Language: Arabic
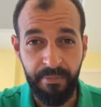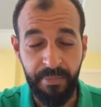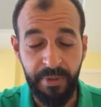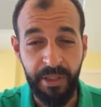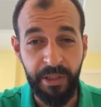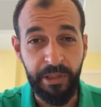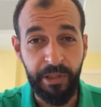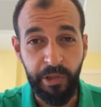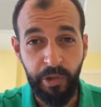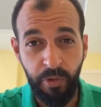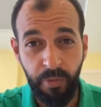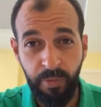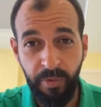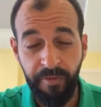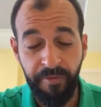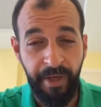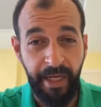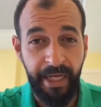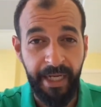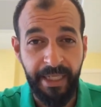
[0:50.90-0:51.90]
بنطلبه
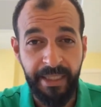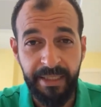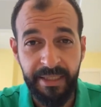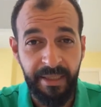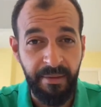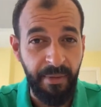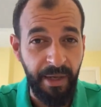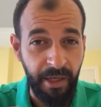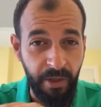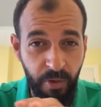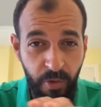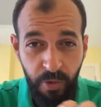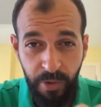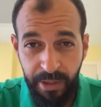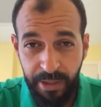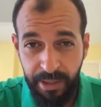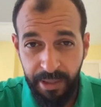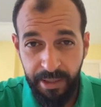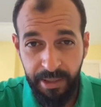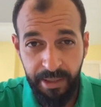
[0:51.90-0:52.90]
في حياتنا مع
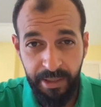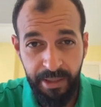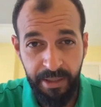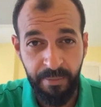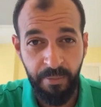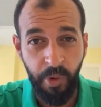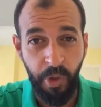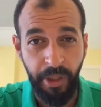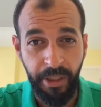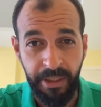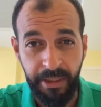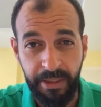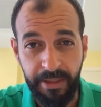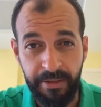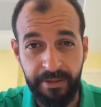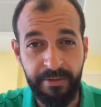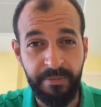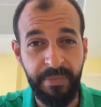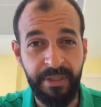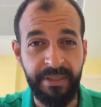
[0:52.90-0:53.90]
كل المحيط
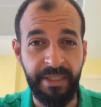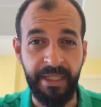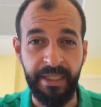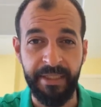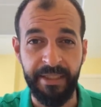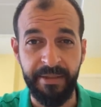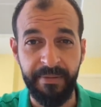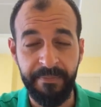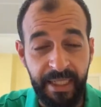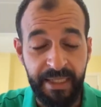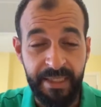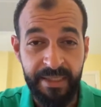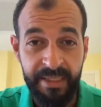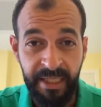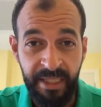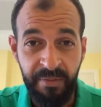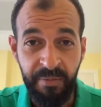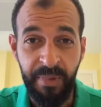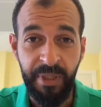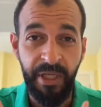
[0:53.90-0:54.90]
بتاعنا
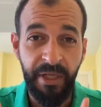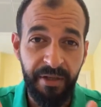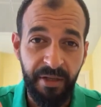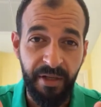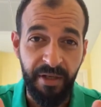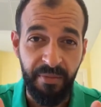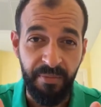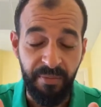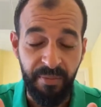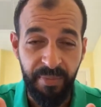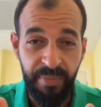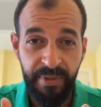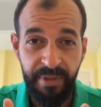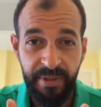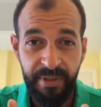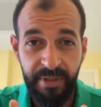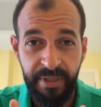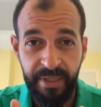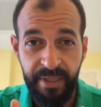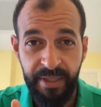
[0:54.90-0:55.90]
إنسان بيرغب
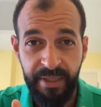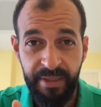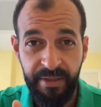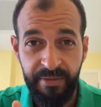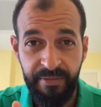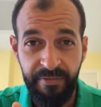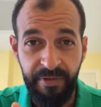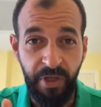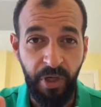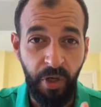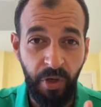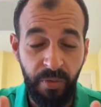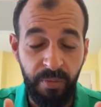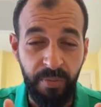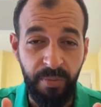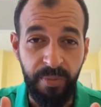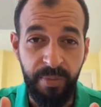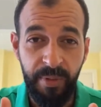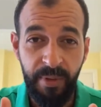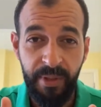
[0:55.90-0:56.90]
في الحب
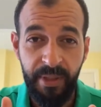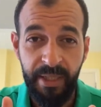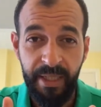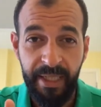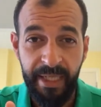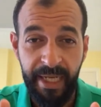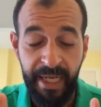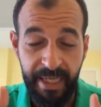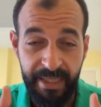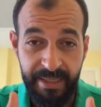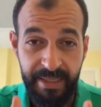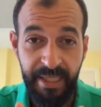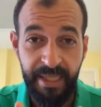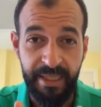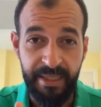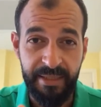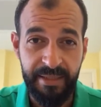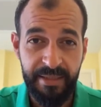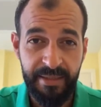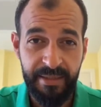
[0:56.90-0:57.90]

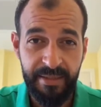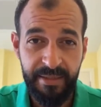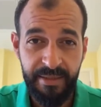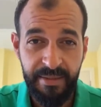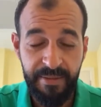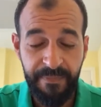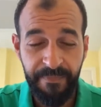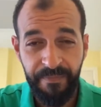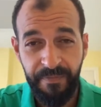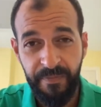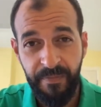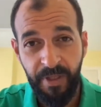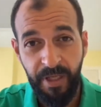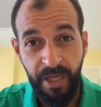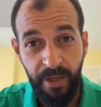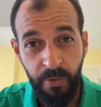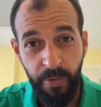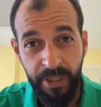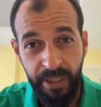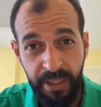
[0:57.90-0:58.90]
كأساس
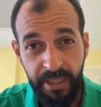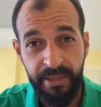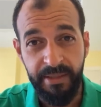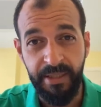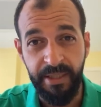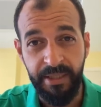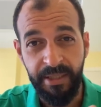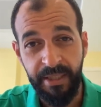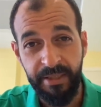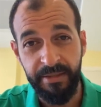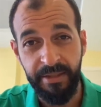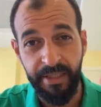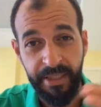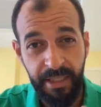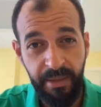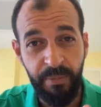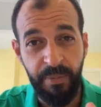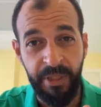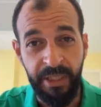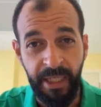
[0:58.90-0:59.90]
قوي جدا يقدر
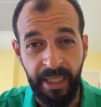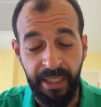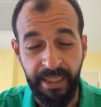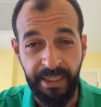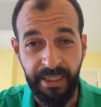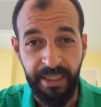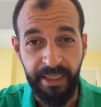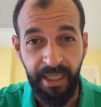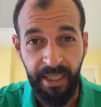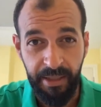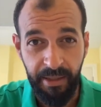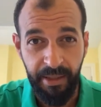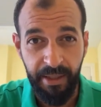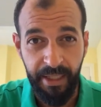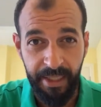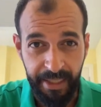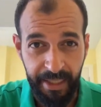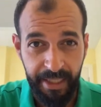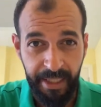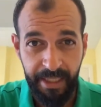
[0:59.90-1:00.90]
يبني عليه
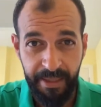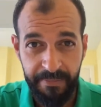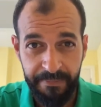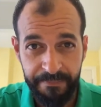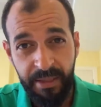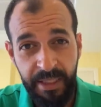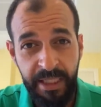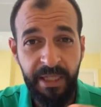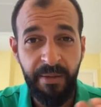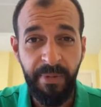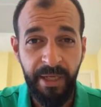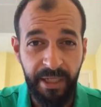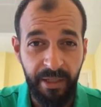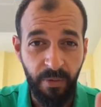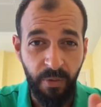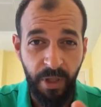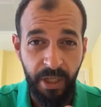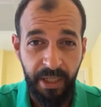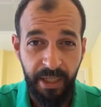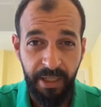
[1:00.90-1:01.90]
علاقة ناجحة نيجي بقى
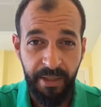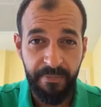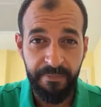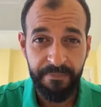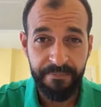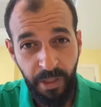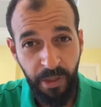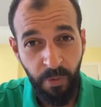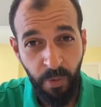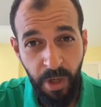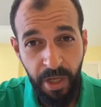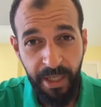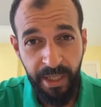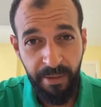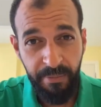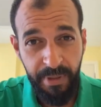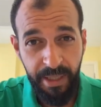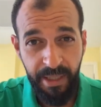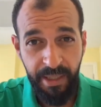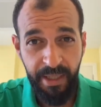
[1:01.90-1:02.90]
للواقع الواقع
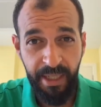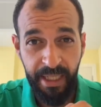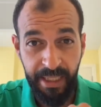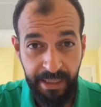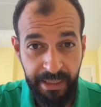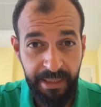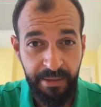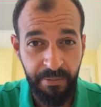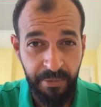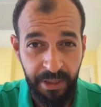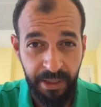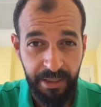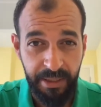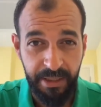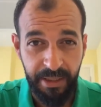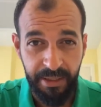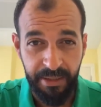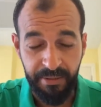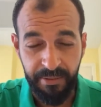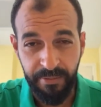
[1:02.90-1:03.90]
بقى أليم
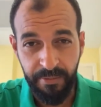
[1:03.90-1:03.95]
جدا